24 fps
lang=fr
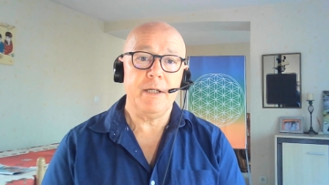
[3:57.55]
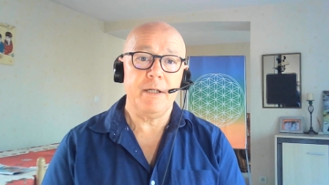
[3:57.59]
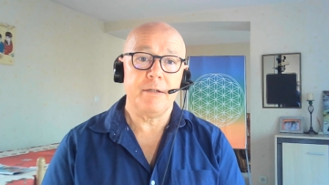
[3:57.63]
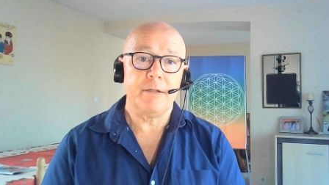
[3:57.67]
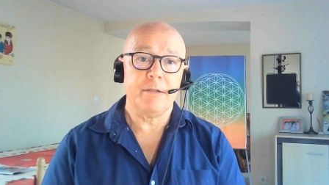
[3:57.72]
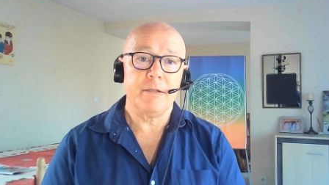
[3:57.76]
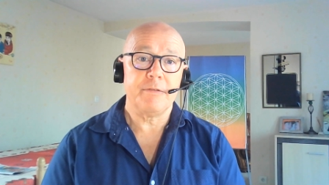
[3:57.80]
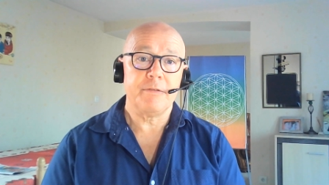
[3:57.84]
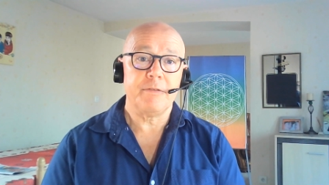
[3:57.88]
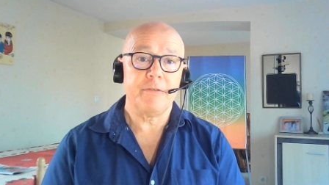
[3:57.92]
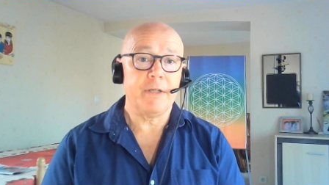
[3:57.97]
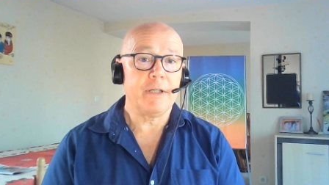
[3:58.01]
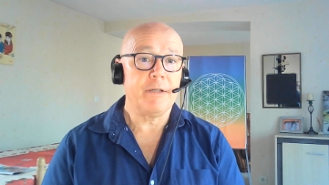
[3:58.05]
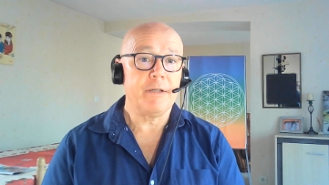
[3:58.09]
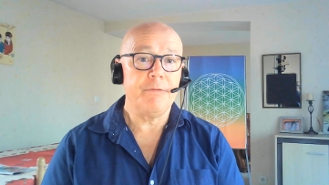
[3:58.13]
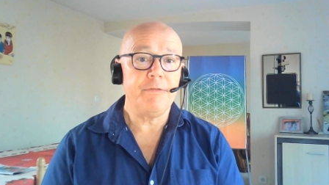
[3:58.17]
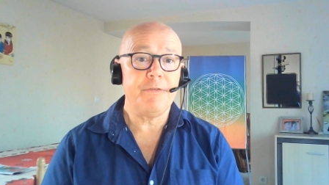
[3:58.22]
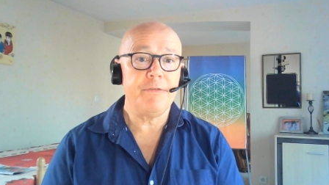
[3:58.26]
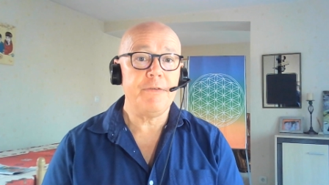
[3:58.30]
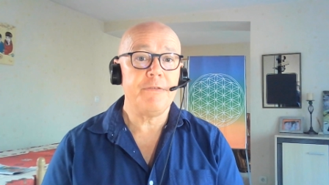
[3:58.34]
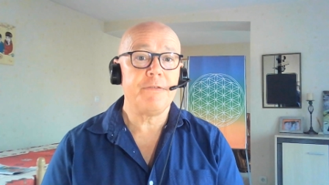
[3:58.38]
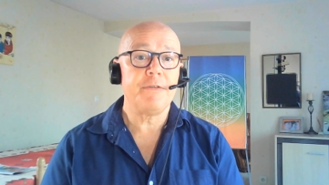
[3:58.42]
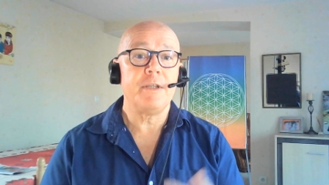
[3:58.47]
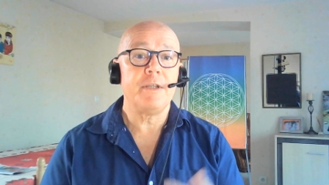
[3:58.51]
Alors c'est comme
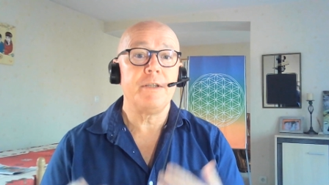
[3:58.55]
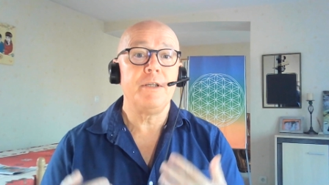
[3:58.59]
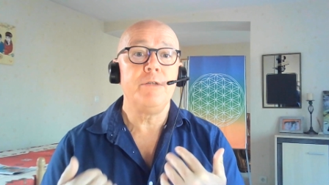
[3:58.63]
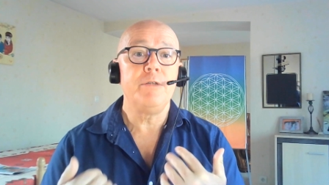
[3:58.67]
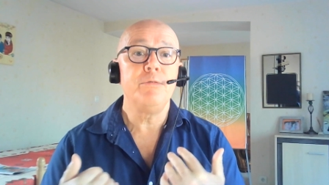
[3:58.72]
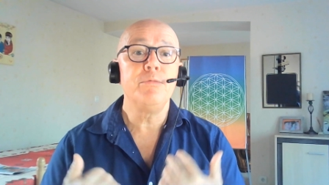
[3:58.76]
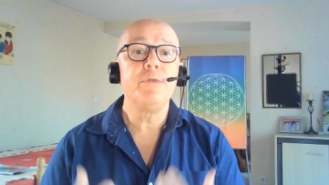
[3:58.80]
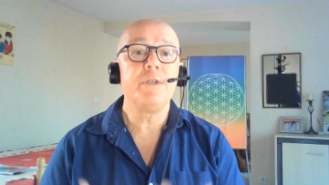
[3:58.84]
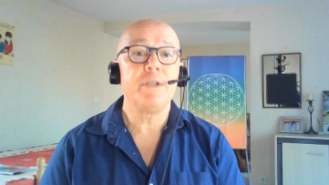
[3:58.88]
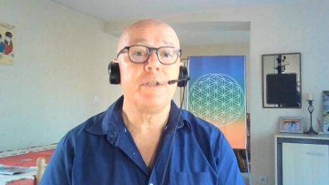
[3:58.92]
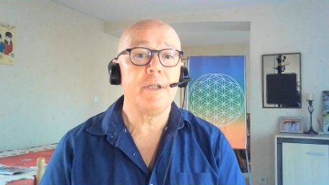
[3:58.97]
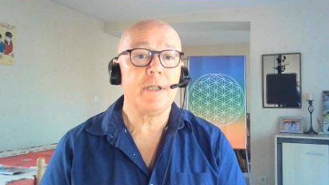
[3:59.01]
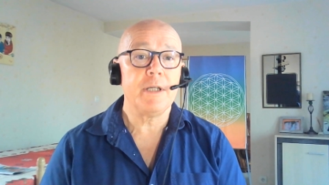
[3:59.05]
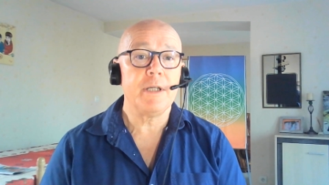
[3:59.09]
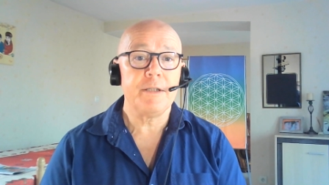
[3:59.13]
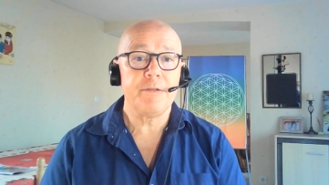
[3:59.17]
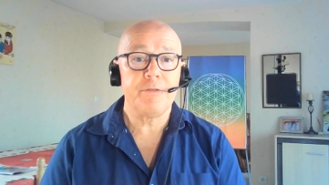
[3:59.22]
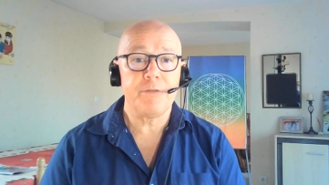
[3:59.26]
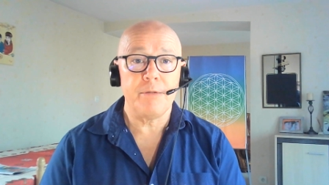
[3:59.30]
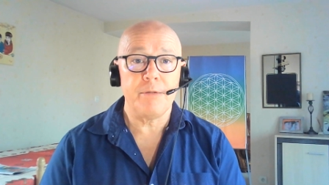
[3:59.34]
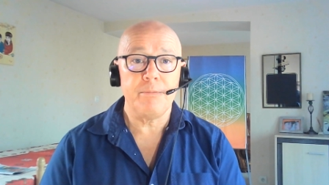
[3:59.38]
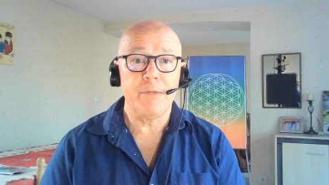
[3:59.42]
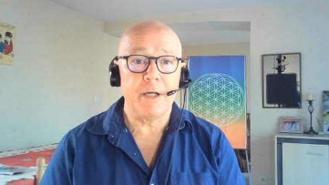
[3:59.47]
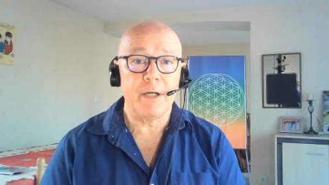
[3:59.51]
si c'était nous qui
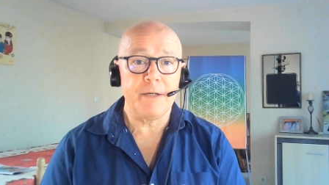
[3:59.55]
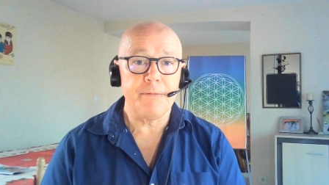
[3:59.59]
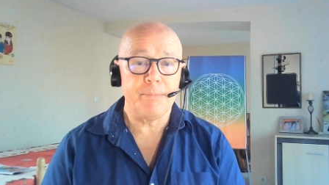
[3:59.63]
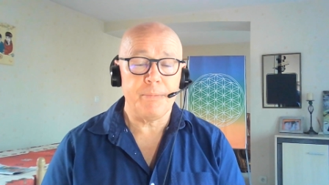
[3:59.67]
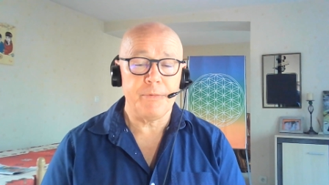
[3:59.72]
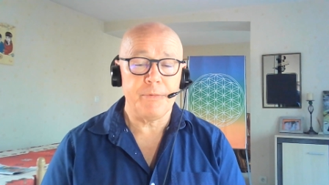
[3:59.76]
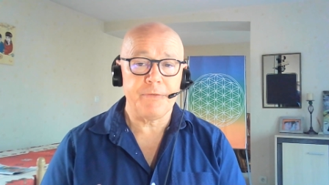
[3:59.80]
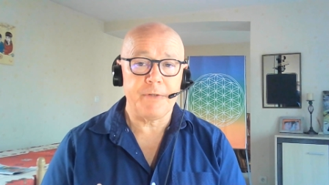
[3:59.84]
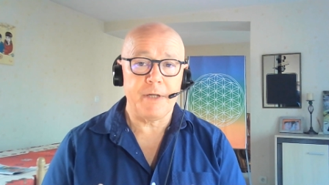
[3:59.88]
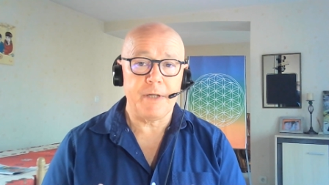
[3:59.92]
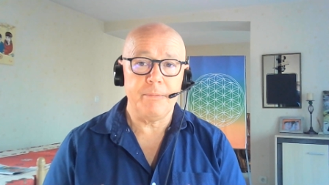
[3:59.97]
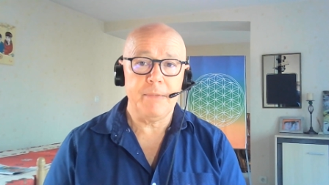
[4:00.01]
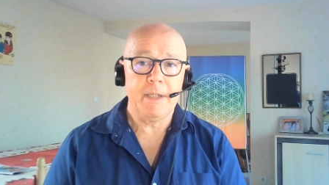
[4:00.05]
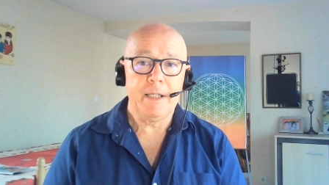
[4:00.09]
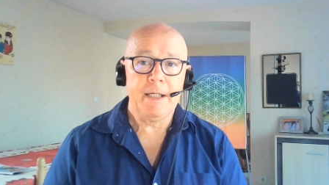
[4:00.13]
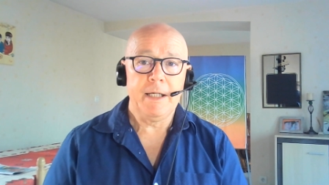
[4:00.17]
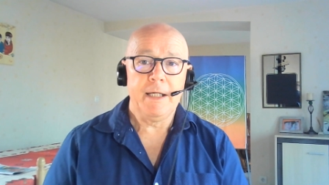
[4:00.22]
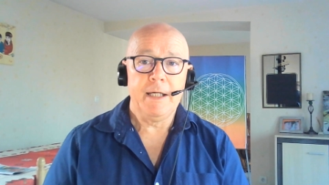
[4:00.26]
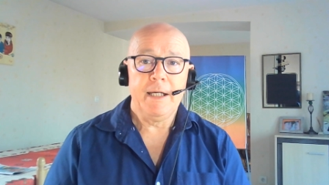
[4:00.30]
sommes responsables.